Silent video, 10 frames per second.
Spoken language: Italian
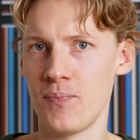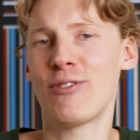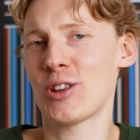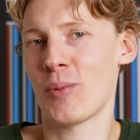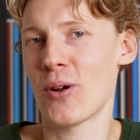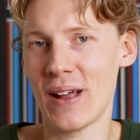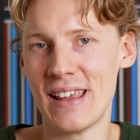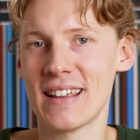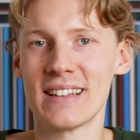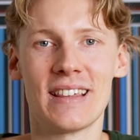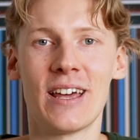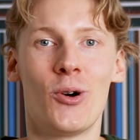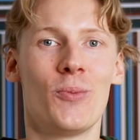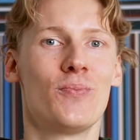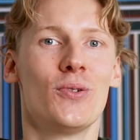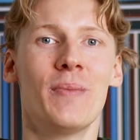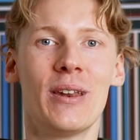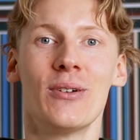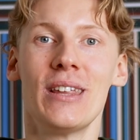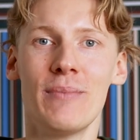Il fatto però che gli stati siano più o
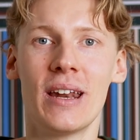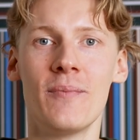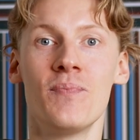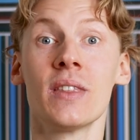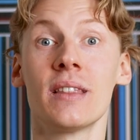meno liberi